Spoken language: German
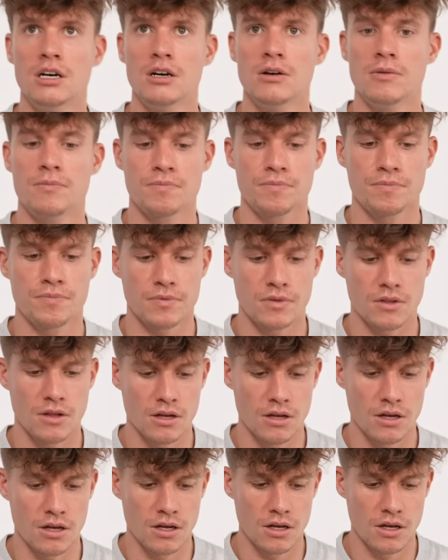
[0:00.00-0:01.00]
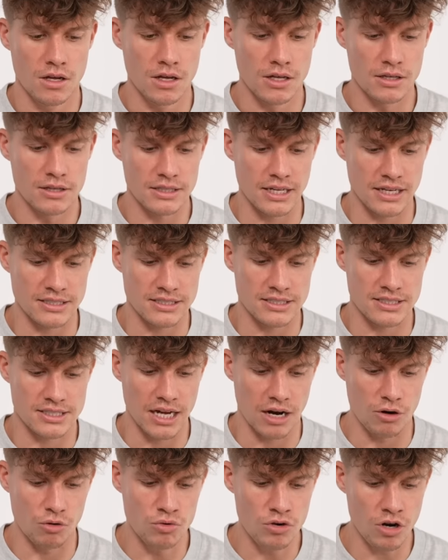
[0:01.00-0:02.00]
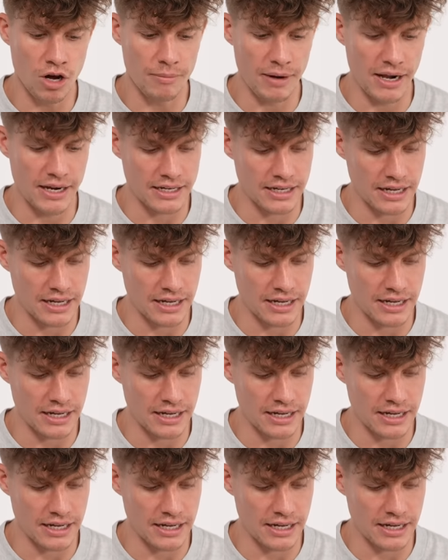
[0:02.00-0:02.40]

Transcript: mal, die hat doch so Sensoren hinten drauf. Das ist ja unnormal